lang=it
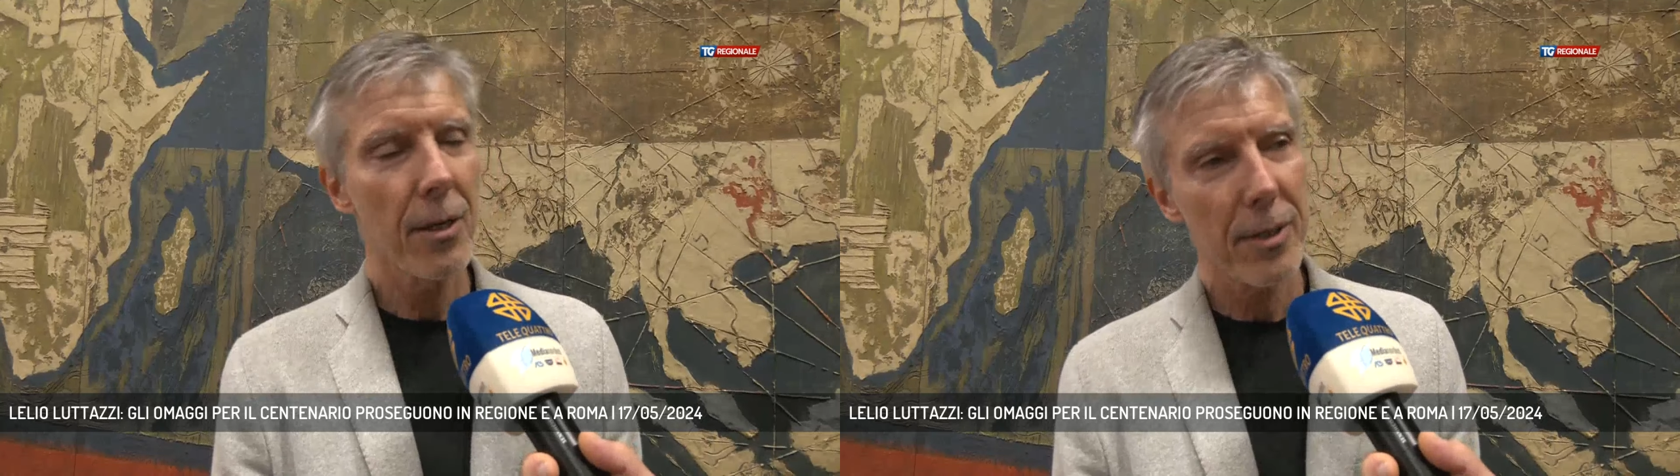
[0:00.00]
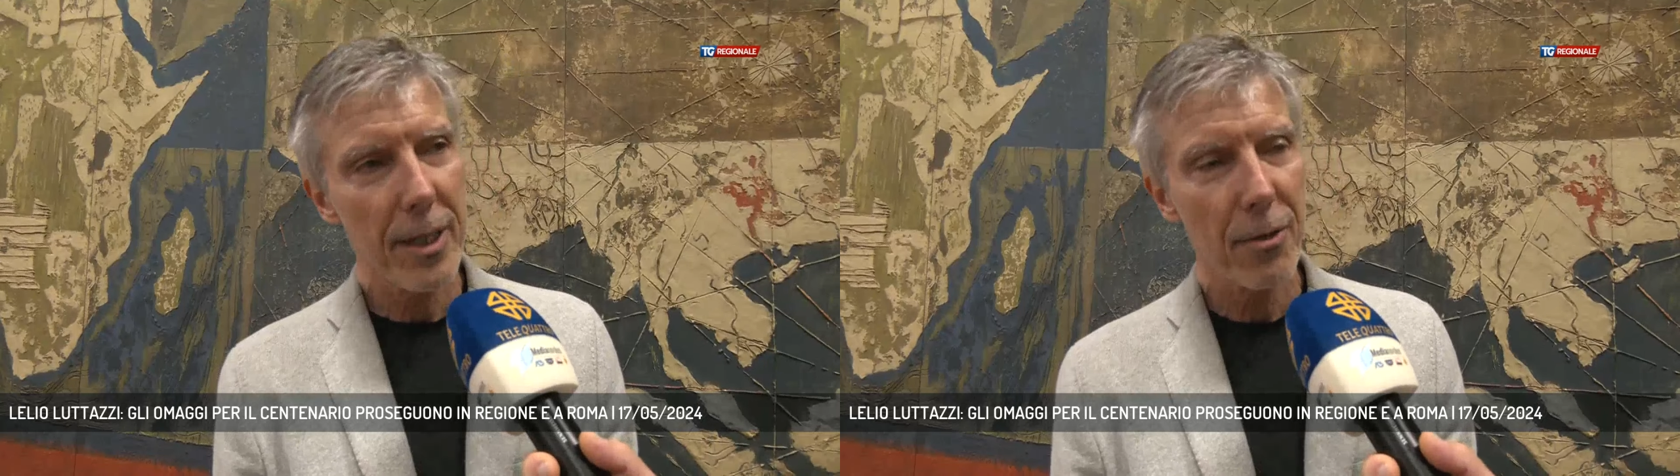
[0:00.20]

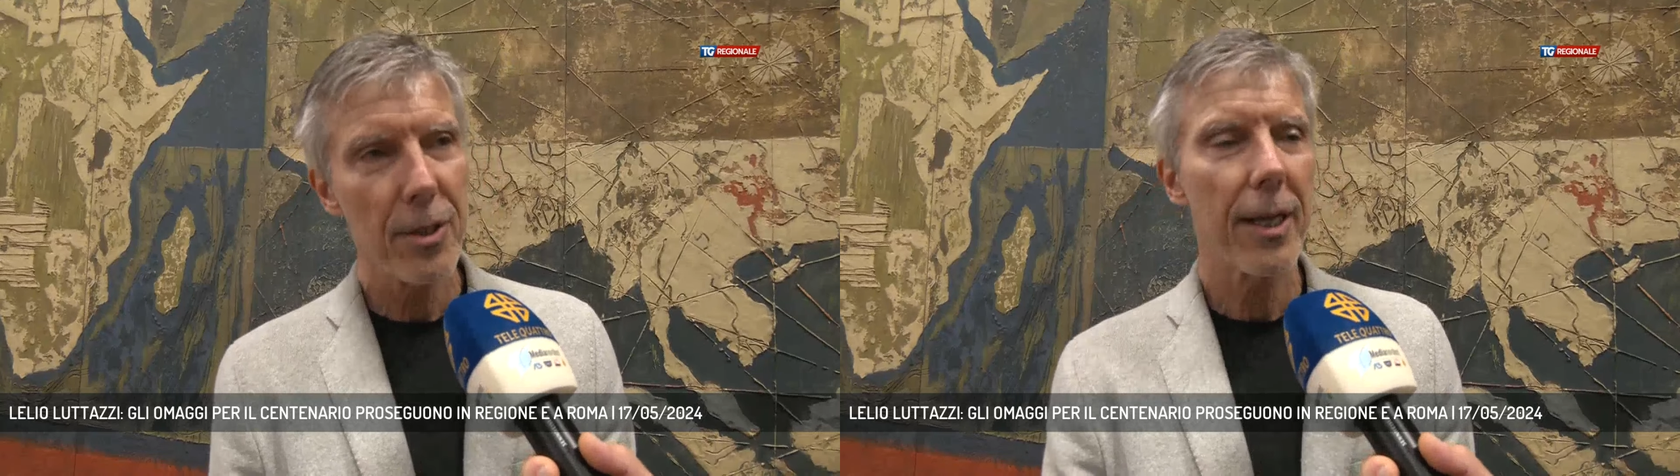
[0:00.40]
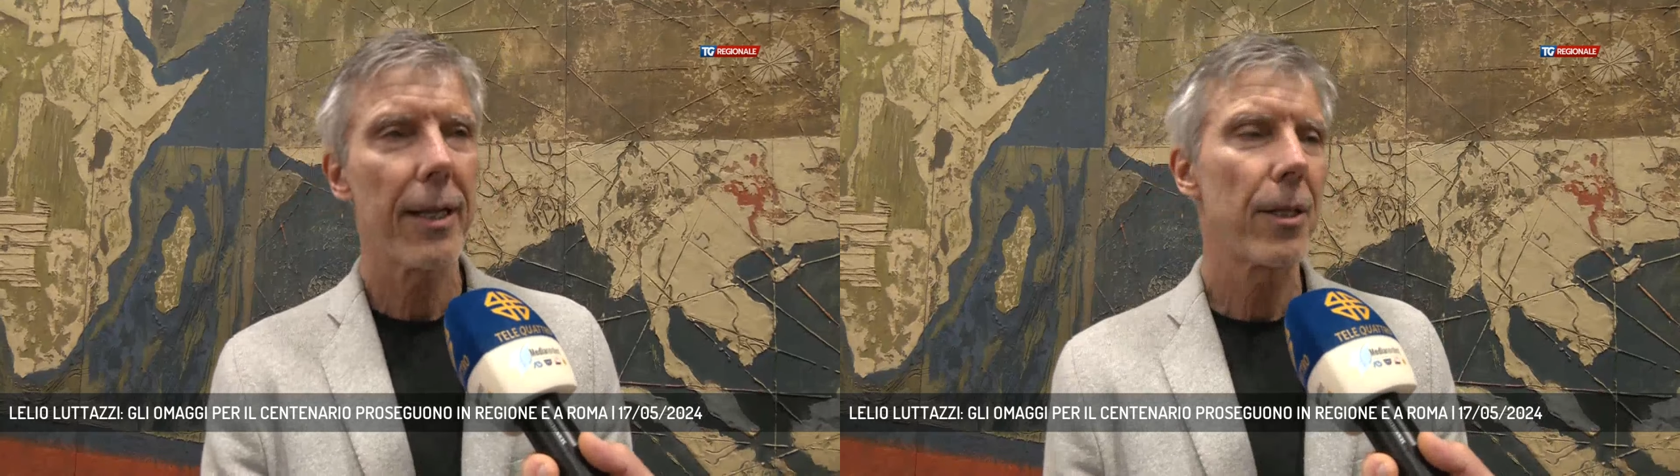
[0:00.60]
quest'anno
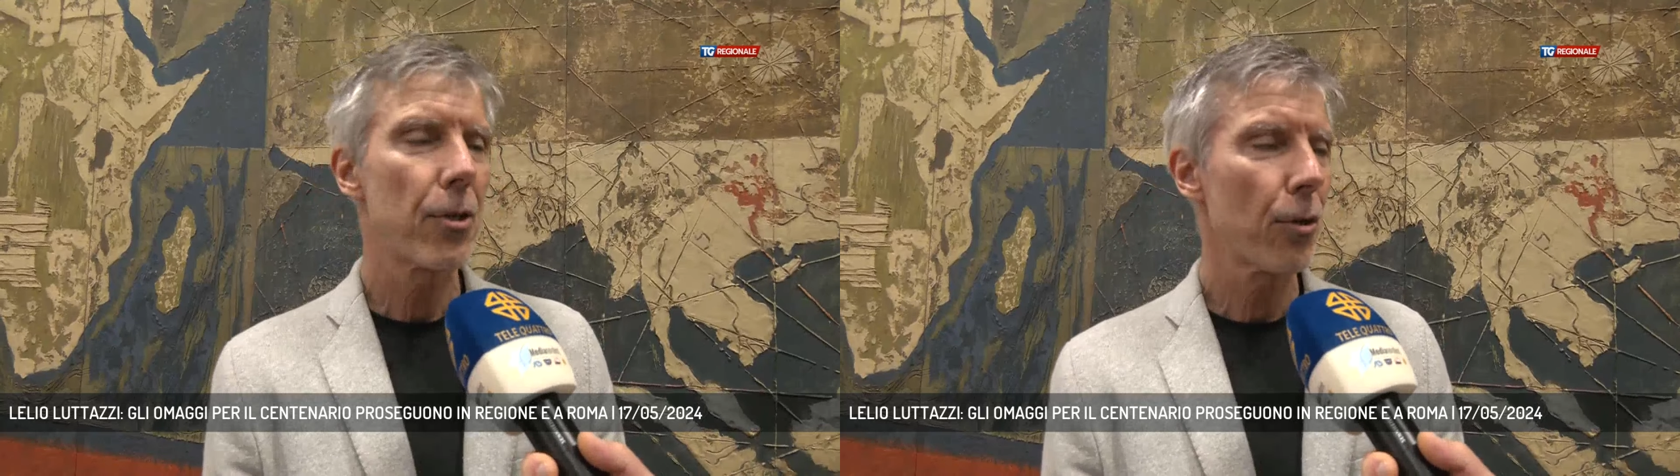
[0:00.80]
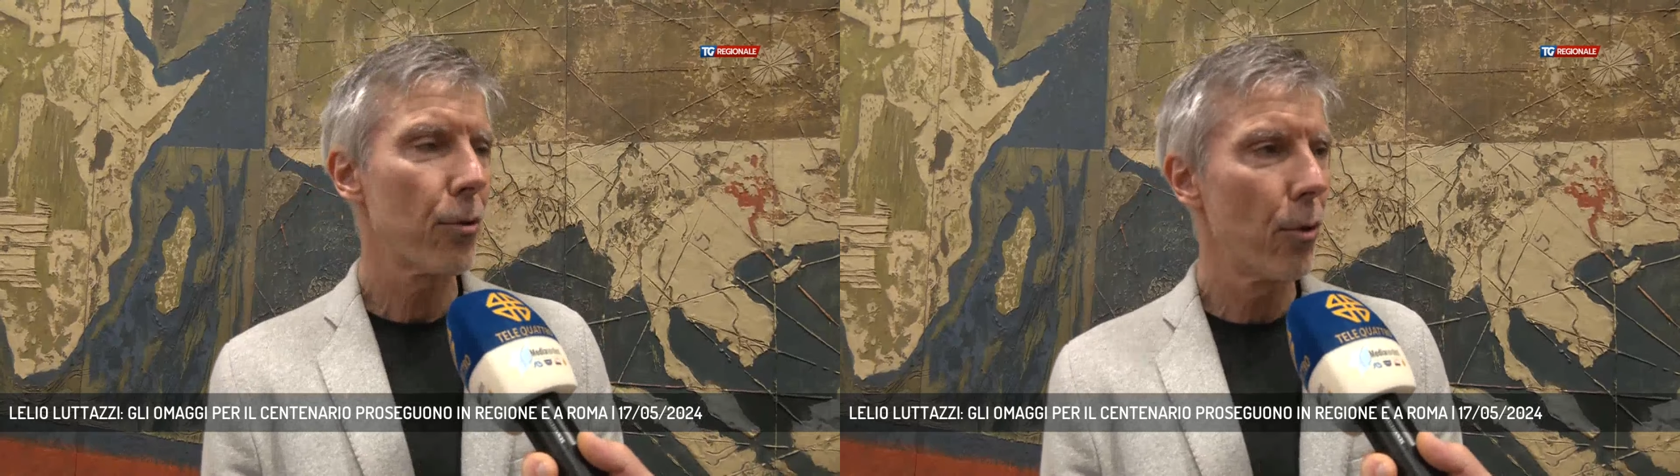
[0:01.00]
sarà il
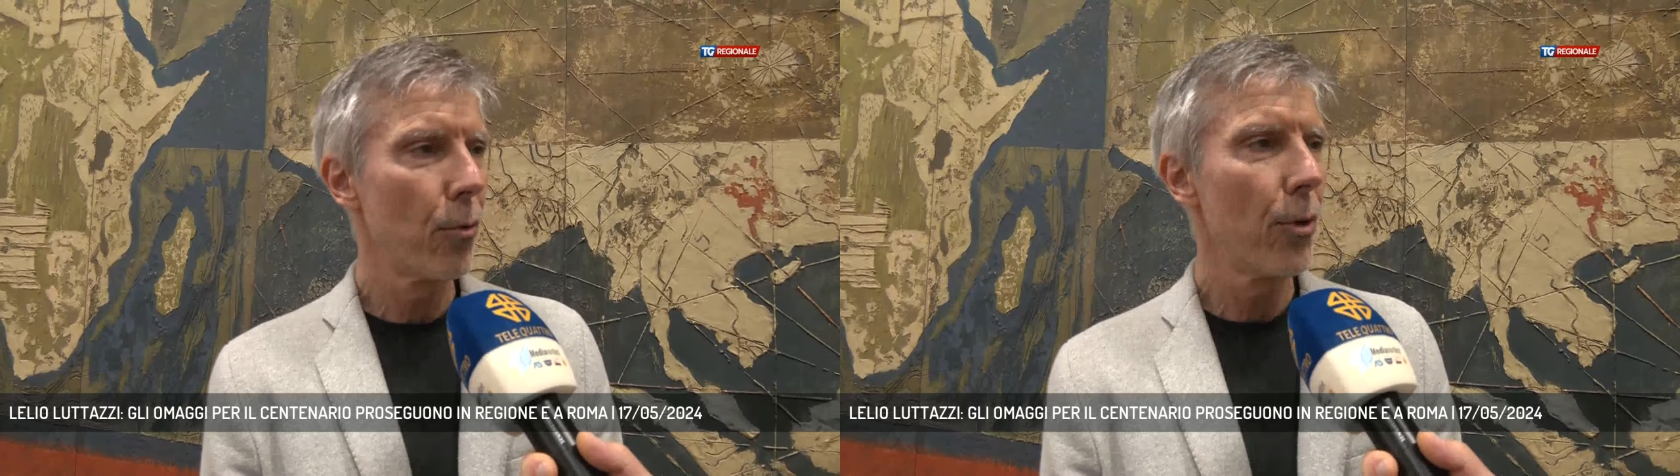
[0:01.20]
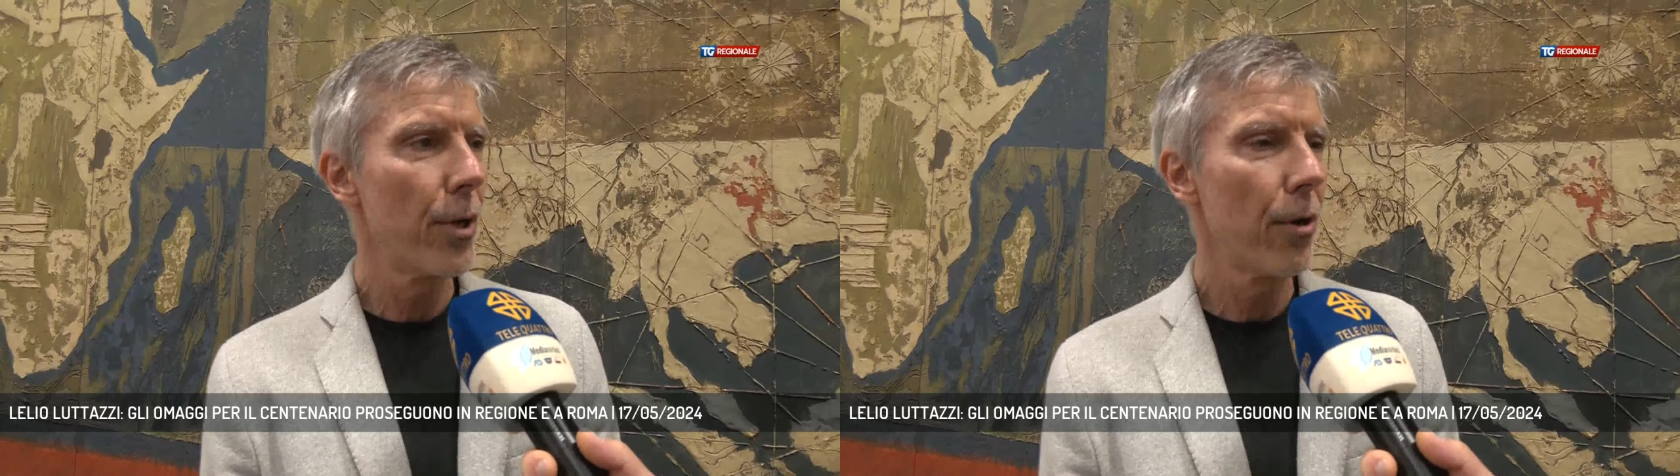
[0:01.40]
18
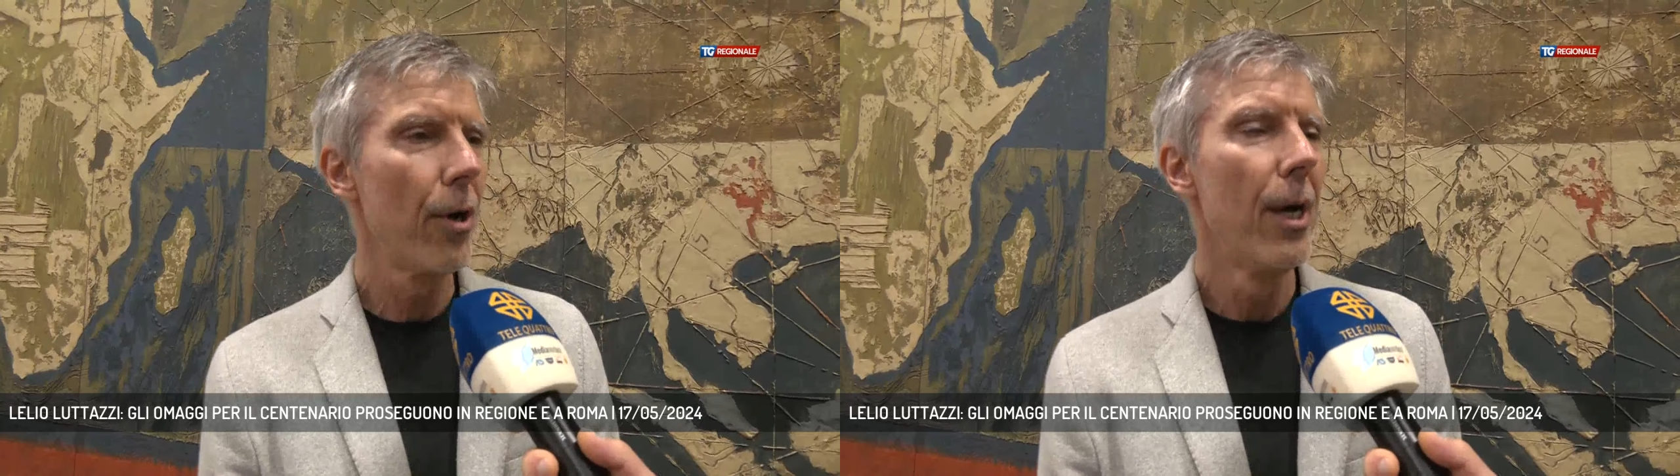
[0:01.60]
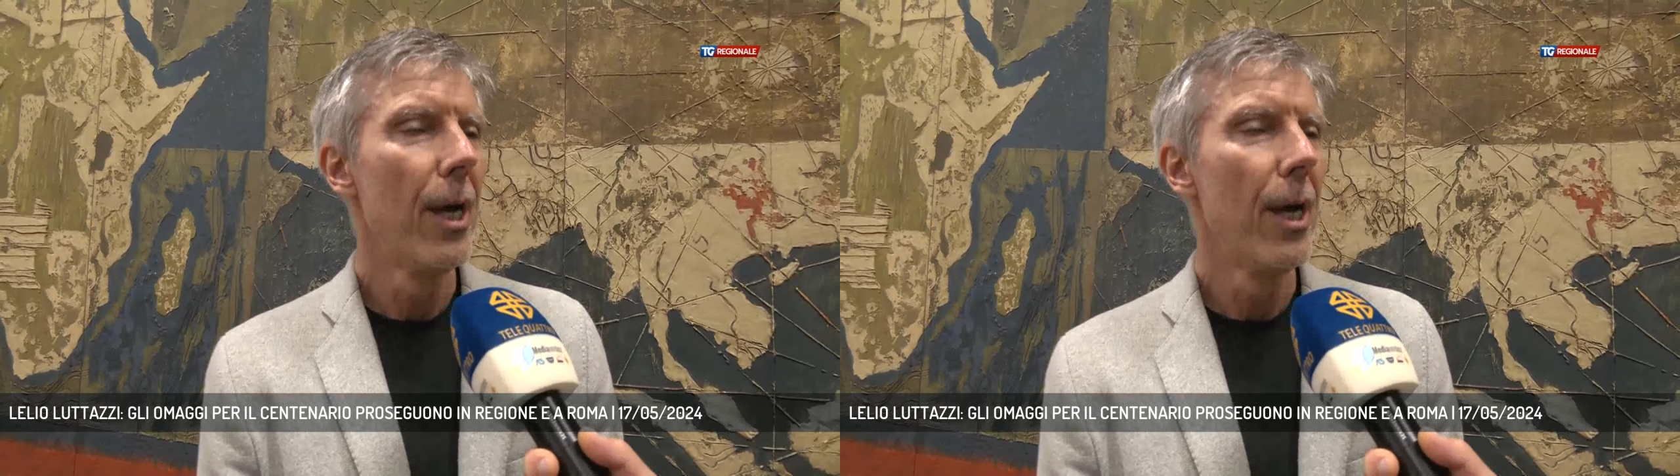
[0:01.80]
luglio